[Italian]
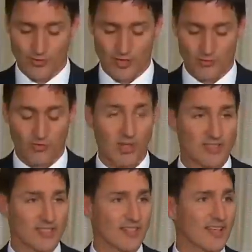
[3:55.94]

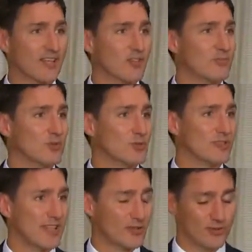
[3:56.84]
color viola.
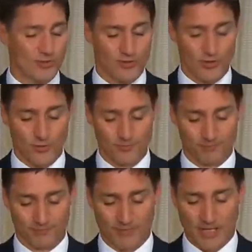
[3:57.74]

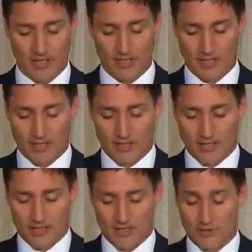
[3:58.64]
Un buon
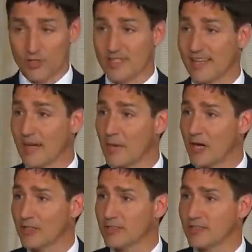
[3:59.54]
osservatore si
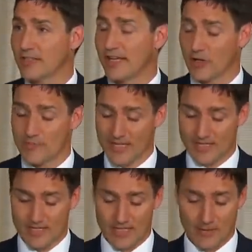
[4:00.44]
rende conto che per
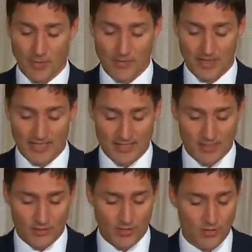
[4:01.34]
la simbologia dei
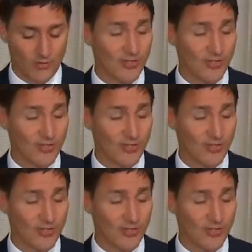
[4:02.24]
colori della